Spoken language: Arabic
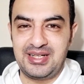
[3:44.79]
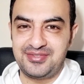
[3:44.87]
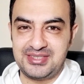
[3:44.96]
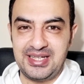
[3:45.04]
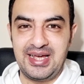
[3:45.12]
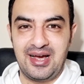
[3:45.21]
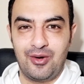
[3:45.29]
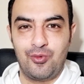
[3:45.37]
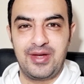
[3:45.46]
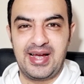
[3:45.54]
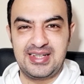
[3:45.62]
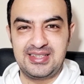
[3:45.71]
نفسيه
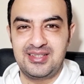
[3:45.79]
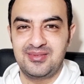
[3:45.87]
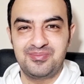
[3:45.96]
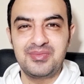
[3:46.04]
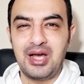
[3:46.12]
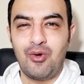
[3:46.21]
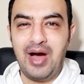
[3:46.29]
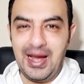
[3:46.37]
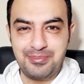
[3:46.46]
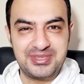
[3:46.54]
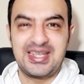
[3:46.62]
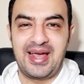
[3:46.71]
او يعني او
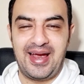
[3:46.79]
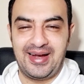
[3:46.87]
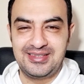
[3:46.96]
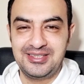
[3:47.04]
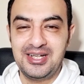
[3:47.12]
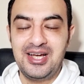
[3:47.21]
حبسه يعني